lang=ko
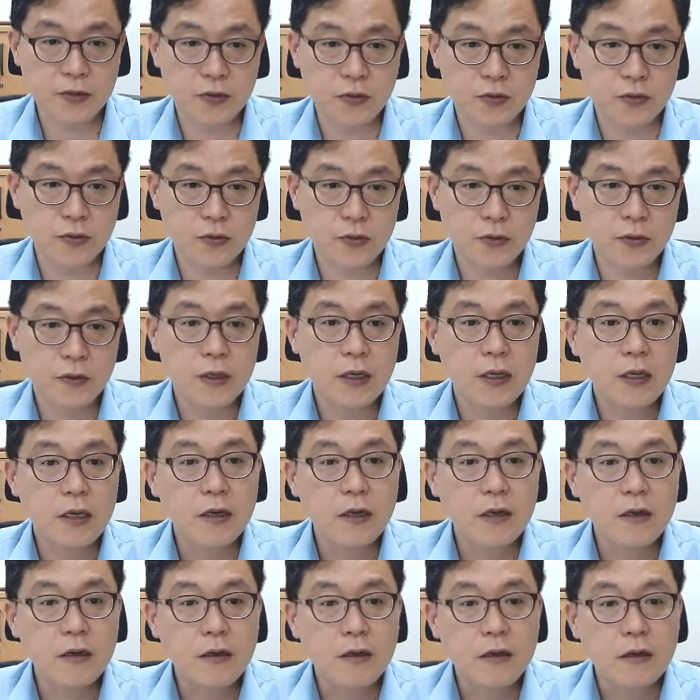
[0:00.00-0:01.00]
그죠?
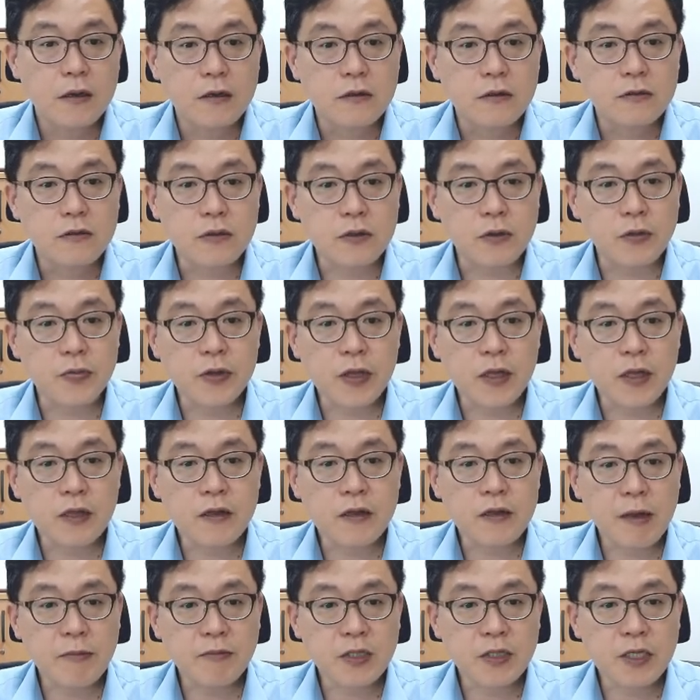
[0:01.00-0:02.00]
저 이번에는
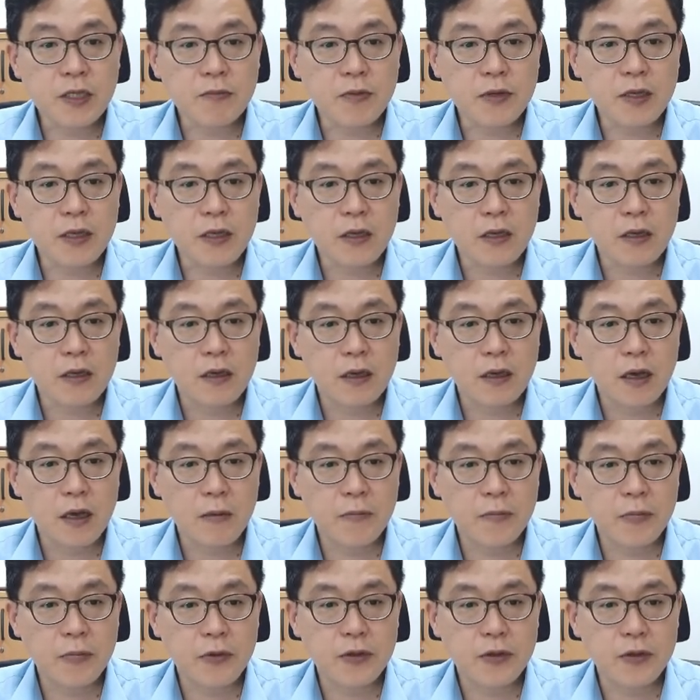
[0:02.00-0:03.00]
30이
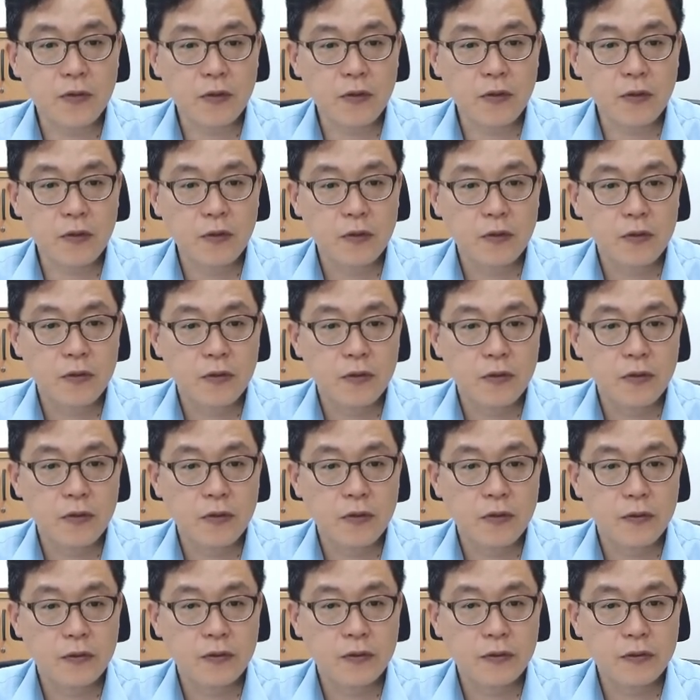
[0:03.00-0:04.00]
한 번이고
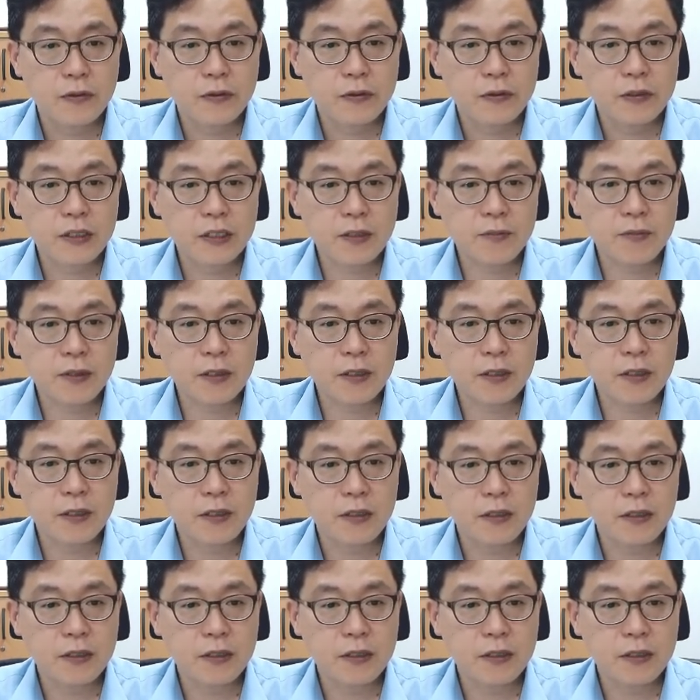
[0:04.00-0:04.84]
10이